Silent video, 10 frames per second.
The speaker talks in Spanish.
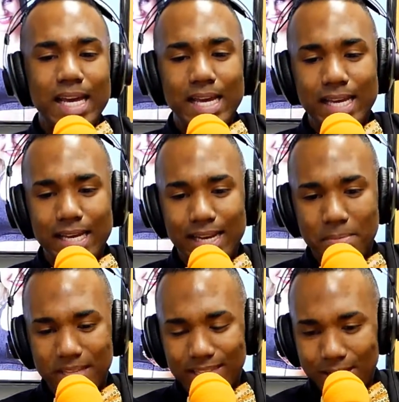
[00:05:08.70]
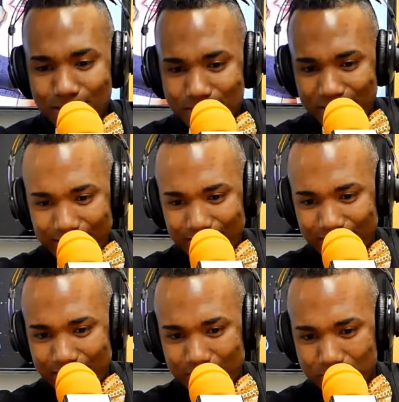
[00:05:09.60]
Eh,
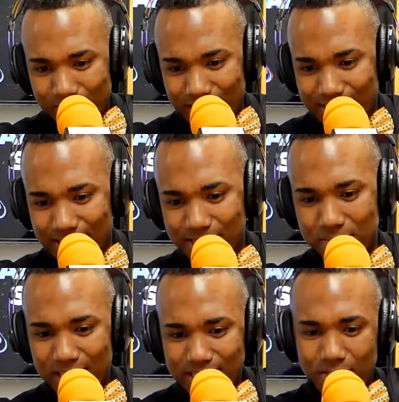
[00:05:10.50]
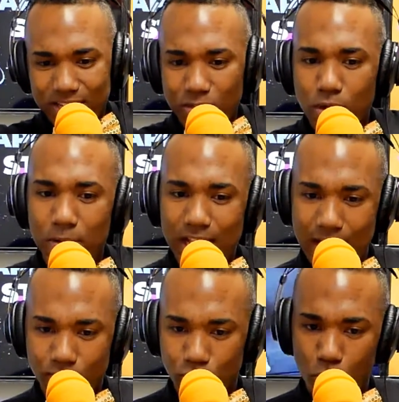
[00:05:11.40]
lamentablemente mm, esta semana se ha venido
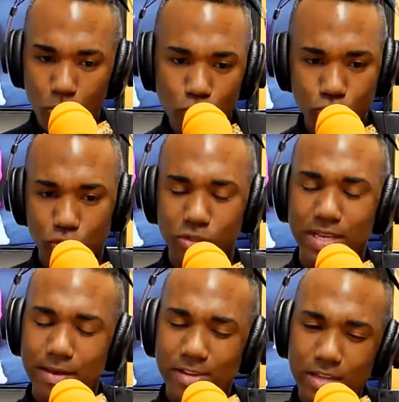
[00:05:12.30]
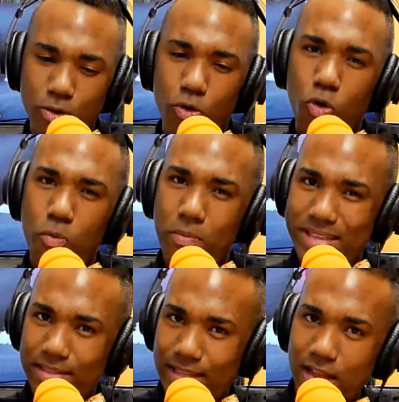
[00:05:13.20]
hablando mucho, se ha venido
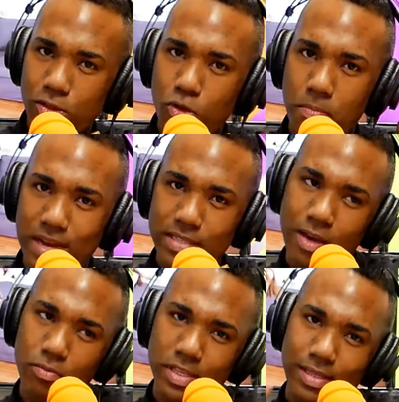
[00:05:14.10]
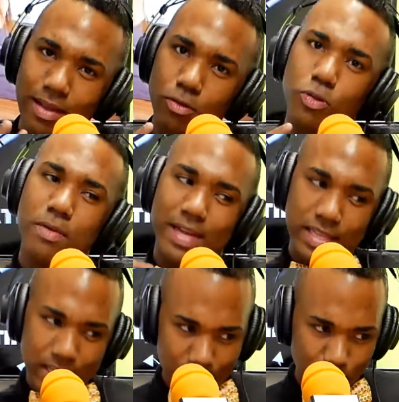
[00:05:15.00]
comentando, más que comentando,
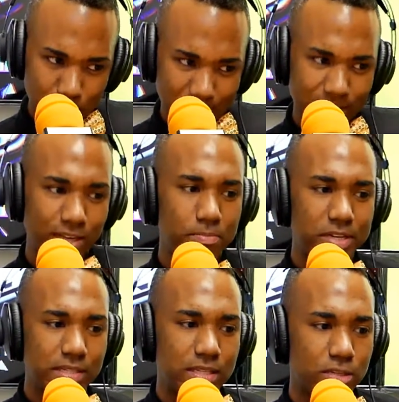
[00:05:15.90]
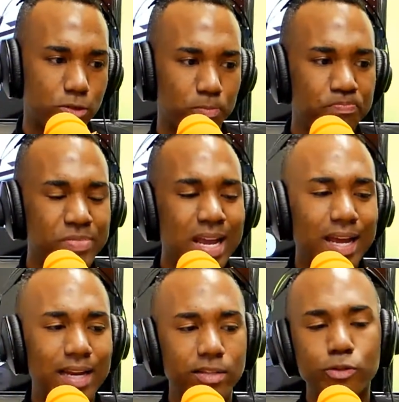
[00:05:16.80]
debatiendo para ser preciso,
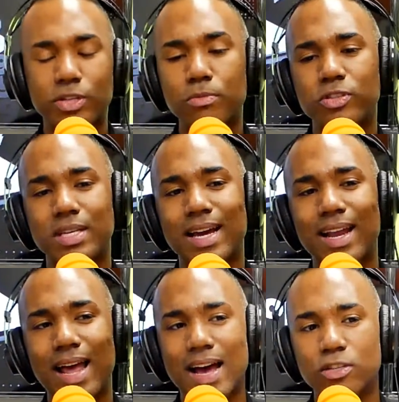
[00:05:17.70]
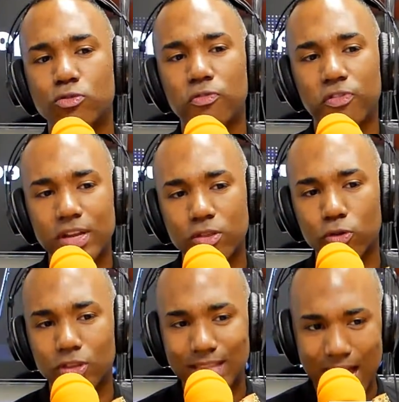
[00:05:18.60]
que la industria musical ha
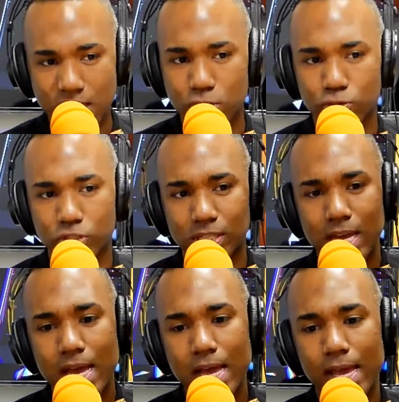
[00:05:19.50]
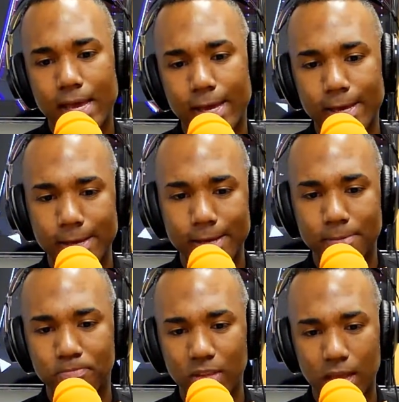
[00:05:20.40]
sufrido daños
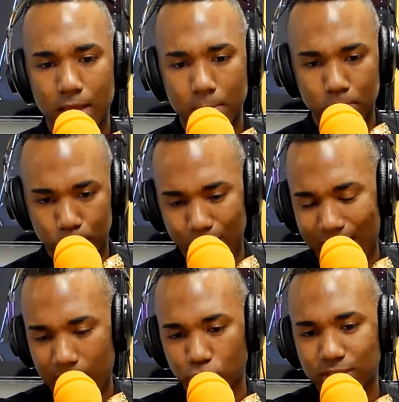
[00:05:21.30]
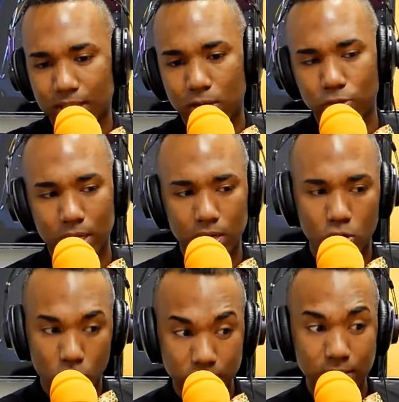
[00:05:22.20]
eh, em, a causa de lo
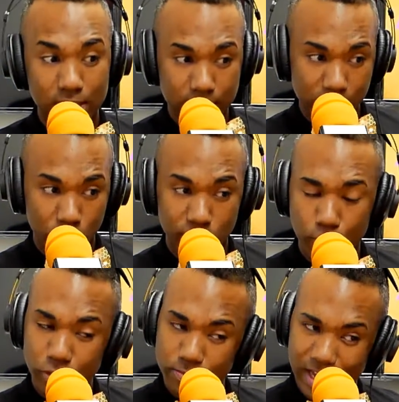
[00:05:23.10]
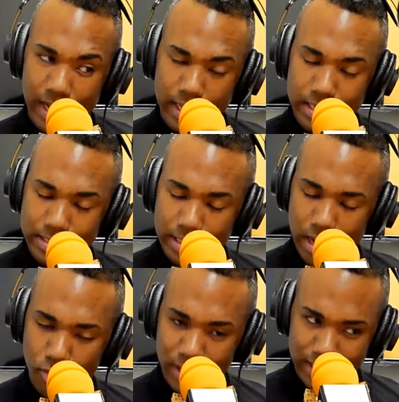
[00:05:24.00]
del COVID-19. Pues bien, aquí les
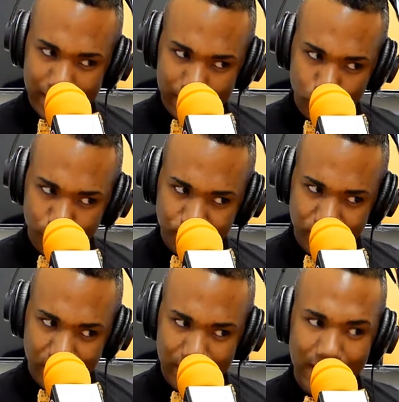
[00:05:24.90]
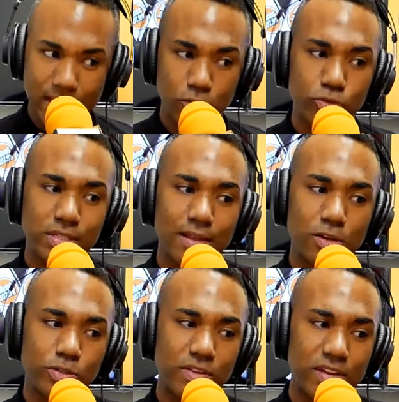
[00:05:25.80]
traigo el dato. La industria
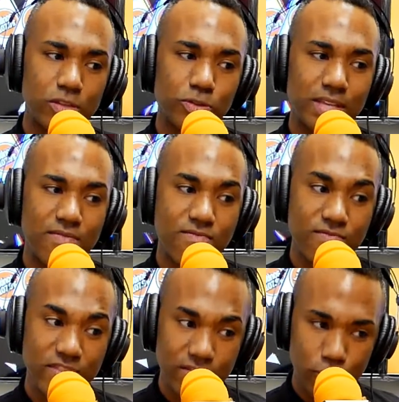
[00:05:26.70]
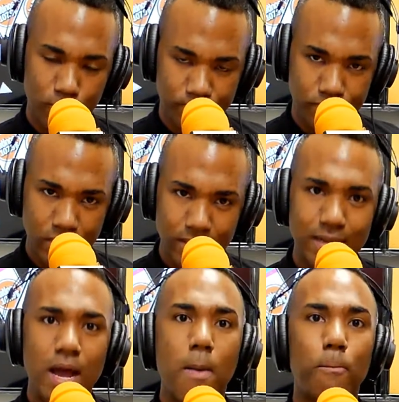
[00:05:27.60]
de los eventos en vivo,
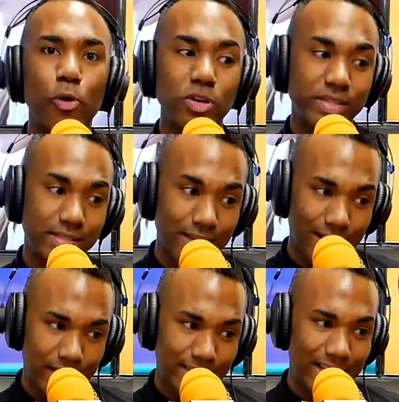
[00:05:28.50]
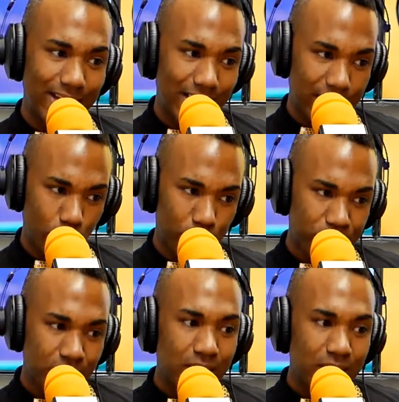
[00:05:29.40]
Polestar, declaró